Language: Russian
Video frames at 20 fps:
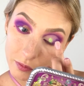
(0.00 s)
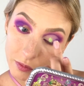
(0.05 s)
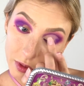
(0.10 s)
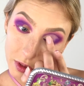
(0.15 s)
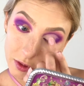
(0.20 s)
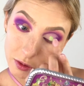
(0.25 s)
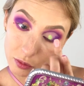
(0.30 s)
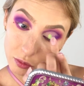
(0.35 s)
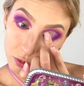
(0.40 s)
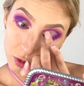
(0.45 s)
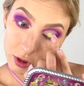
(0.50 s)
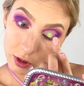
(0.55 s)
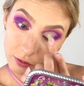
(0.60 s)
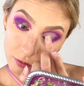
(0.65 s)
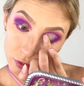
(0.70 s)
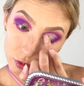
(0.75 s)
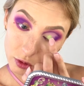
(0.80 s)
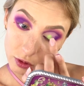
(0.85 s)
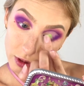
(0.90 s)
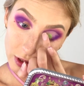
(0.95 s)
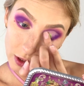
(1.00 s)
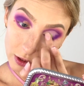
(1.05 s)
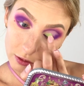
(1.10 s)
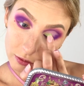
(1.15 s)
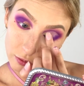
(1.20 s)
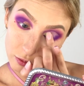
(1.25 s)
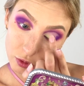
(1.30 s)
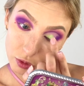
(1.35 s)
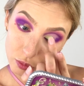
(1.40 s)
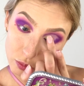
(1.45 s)
Поэтому я вот
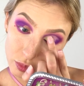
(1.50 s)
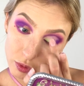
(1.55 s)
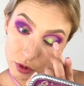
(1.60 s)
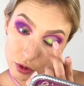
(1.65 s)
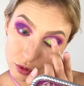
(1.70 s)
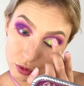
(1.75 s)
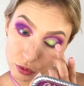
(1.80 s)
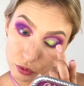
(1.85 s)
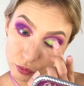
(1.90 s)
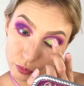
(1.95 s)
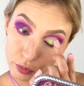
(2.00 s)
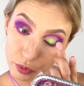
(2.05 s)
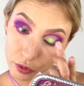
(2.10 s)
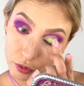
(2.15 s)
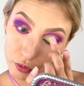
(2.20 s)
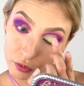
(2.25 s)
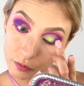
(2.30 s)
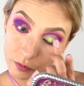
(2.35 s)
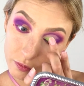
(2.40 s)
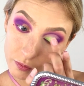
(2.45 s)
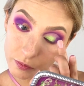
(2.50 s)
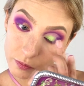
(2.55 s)
так вот поступлю.